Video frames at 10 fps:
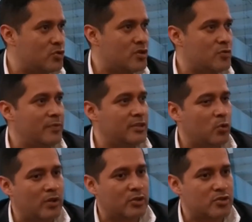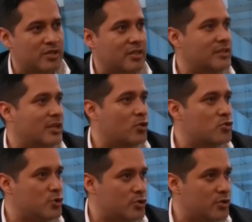usas un
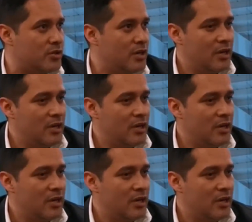24-70-28,